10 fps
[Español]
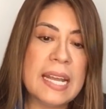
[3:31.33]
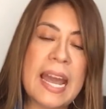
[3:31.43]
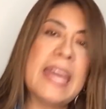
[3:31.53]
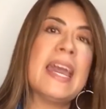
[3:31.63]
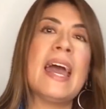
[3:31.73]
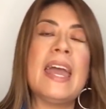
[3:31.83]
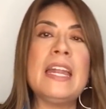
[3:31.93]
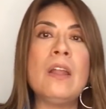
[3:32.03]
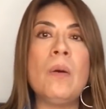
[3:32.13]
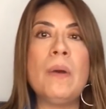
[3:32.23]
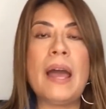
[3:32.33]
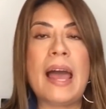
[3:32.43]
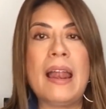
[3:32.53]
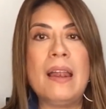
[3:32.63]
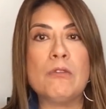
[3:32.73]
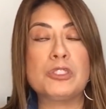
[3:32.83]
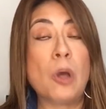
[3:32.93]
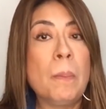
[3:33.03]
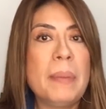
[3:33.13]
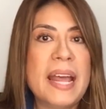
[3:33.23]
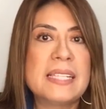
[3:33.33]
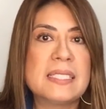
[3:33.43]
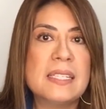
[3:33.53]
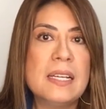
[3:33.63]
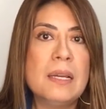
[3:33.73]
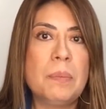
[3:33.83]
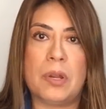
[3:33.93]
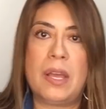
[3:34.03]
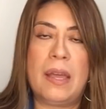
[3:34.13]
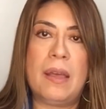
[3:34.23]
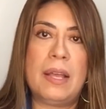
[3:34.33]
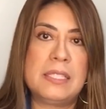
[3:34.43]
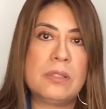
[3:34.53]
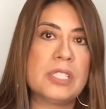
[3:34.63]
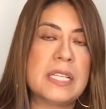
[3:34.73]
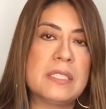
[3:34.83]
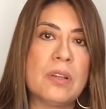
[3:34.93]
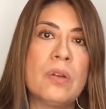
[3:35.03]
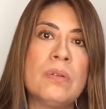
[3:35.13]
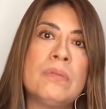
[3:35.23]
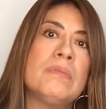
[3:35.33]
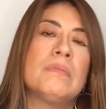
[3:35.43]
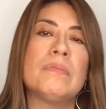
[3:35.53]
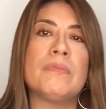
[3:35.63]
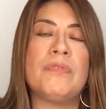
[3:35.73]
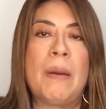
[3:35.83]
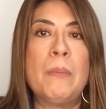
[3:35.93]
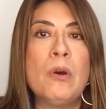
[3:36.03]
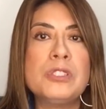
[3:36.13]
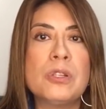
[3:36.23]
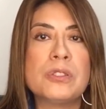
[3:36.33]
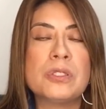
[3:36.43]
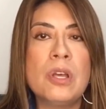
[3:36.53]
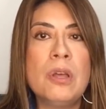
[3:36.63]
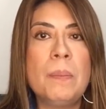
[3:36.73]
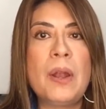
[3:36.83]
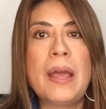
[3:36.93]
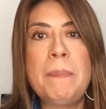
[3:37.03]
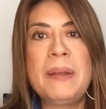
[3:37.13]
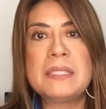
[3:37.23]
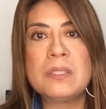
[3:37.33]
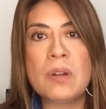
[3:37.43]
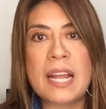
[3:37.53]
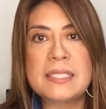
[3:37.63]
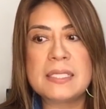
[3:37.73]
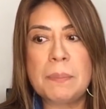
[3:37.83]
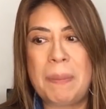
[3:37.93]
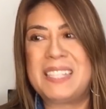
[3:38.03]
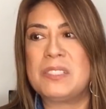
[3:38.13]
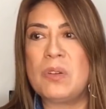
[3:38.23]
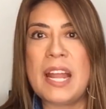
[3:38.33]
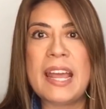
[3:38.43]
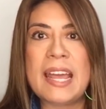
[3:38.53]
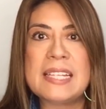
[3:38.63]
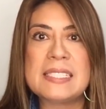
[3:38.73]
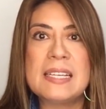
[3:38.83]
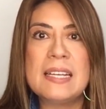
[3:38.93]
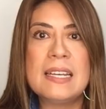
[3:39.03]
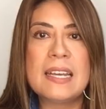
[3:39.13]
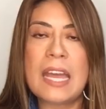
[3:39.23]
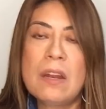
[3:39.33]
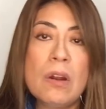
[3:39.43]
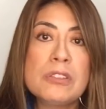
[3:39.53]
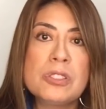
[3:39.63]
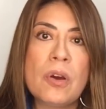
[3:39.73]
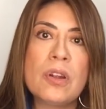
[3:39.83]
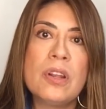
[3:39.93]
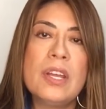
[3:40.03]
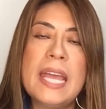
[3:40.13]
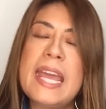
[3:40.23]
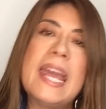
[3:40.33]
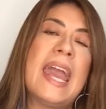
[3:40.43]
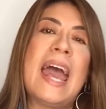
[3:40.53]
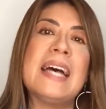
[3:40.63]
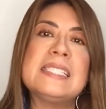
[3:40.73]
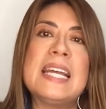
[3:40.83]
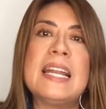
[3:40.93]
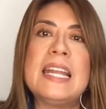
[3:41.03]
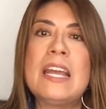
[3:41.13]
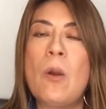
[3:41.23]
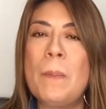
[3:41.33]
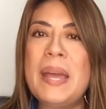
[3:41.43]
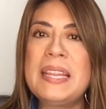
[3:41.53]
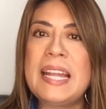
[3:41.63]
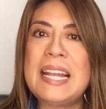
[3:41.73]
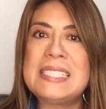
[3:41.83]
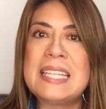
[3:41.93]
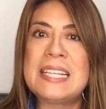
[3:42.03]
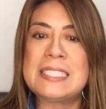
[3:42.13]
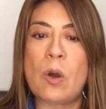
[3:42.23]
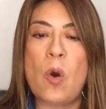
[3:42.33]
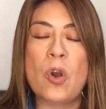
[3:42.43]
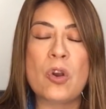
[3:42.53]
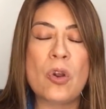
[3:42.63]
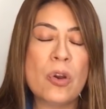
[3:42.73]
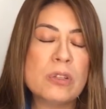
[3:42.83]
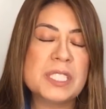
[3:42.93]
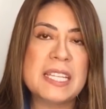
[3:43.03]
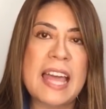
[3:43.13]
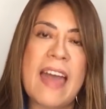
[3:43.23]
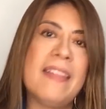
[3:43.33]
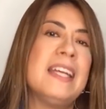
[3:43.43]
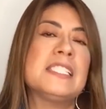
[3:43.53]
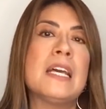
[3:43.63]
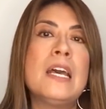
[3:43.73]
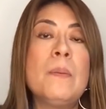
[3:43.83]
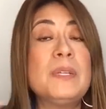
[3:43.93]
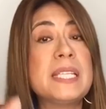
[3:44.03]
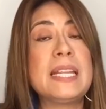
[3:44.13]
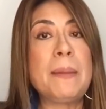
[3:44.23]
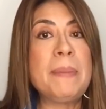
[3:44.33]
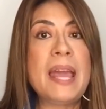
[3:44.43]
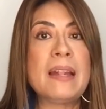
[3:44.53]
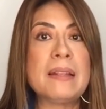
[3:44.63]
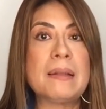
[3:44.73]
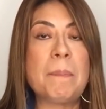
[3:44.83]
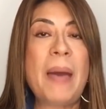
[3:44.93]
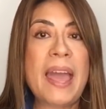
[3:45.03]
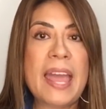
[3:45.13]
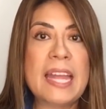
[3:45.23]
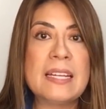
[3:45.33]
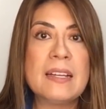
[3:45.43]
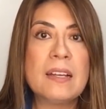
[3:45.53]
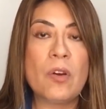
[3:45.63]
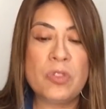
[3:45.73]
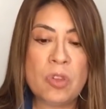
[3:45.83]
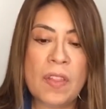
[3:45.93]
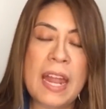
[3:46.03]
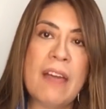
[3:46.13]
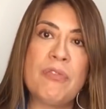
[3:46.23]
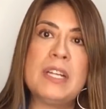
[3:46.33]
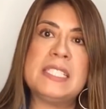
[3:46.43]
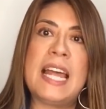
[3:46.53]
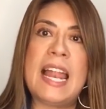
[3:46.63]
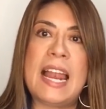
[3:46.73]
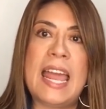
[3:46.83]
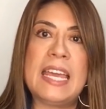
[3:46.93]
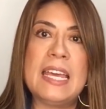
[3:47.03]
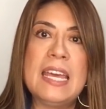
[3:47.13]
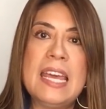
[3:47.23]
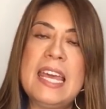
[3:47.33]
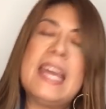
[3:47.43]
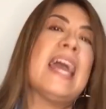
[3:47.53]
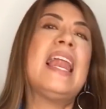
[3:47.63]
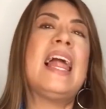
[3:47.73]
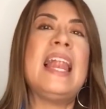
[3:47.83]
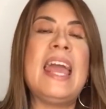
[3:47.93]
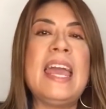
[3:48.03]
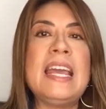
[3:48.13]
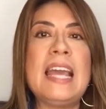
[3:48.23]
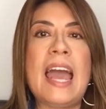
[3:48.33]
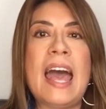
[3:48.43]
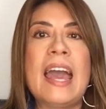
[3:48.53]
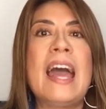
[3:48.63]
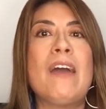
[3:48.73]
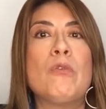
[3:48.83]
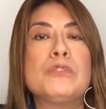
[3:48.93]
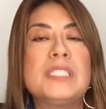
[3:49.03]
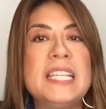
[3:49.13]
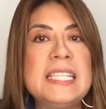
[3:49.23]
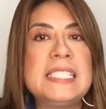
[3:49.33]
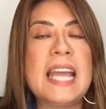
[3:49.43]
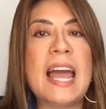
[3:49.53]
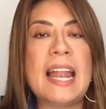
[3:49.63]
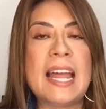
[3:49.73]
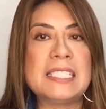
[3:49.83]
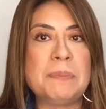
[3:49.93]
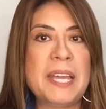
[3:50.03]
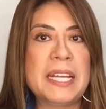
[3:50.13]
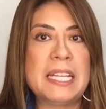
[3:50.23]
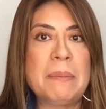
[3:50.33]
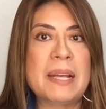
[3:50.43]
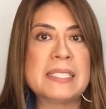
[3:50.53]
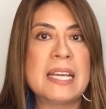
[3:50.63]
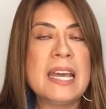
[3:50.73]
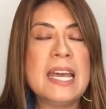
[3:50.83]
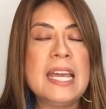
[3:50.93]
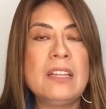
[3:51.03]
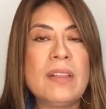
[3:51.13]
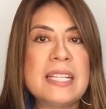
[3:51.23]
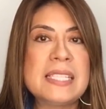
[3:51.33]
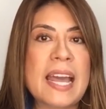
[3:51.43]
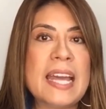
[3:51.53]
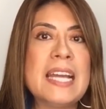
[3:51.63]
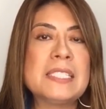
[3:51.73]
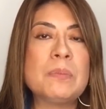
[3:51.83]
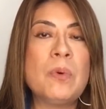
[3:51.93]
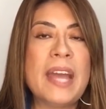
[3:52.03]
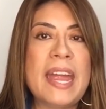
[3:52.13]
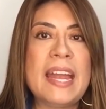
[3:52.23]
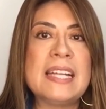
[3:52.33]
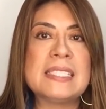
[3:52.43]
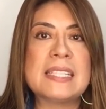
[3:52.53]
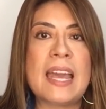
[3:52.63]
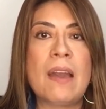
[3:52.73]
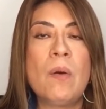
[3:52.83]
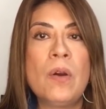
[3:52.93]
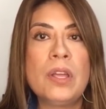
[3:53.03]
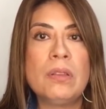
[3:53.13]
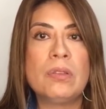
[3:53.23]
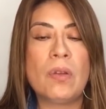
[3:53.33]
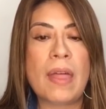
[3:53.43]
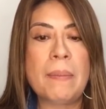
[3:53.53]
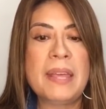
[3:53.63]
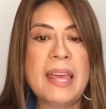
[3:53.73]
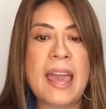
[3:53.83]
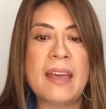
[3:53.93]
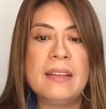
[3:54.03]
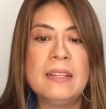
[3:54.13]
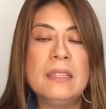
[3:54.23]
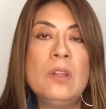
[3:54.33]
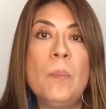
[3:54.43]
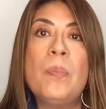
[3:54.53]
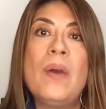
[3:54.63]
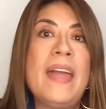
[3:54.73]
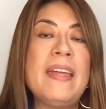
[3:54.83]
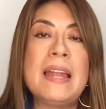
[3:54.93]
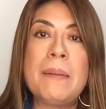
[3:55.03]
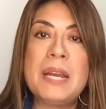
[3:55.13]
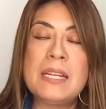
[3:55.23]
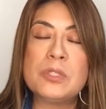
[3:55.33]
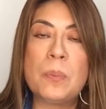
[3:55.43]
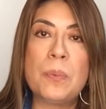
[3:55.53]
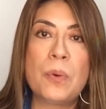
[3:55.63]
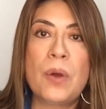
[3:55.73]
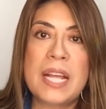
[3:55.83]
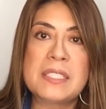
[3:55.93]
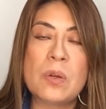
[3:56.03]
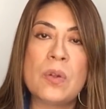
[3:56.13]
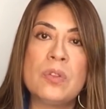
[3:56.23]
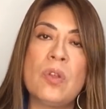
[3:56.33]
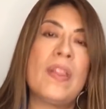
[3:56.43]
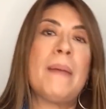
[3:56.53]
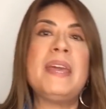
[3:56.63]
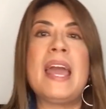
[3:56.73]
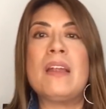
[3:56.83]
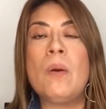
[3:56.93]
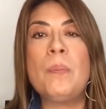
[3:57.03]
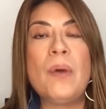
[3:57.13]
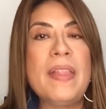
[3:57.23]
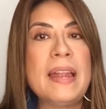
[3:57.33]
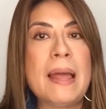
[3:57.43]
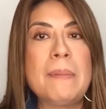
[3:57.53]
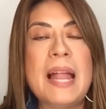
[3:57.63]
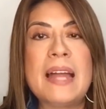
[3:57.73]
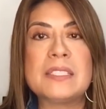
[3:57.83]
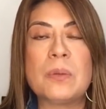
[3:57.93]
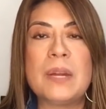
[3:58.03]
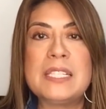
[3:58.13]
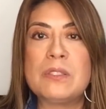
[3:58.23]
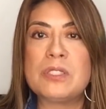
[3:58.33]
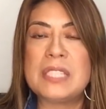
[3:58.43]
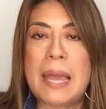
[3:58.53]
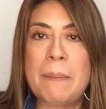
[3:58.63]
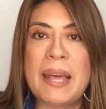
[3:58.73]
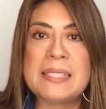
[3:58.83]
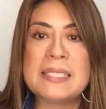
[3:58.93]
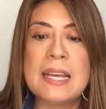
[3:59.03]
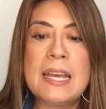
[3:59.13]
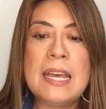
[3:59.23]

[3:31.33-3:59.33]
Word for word: caiga en no a los hombres, porque estos que son famosos, pero hay personas, personajes que no lo son y que hacen y cometen estas horrorosidades, pues que también paguen con toda la fuerza de la ley y que la ley haga justicia a las víctimas y todas aquellas mujeres que hoy todavía no pueden abrir su corazón, todavía no pueden hablar sobre estos temas